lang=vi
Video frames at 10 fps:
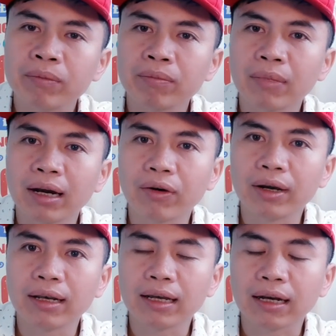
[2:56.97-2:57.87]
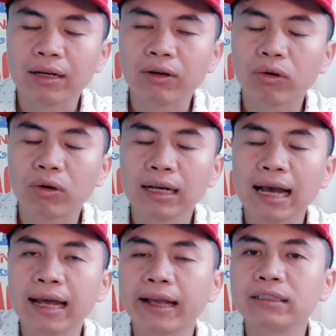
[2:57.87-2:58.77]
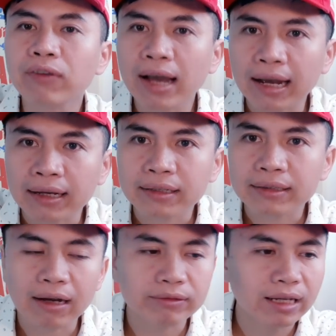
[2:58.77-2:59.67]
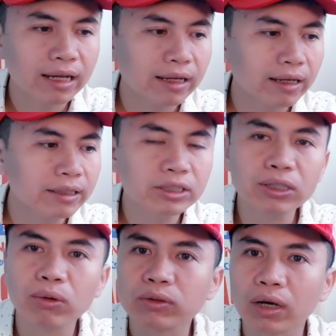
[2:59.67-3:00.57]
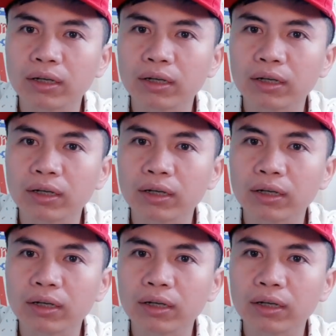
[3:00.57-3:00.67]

mà gọi là gà đẻ trứng vàng tạo ra cái siêu lợi nhuận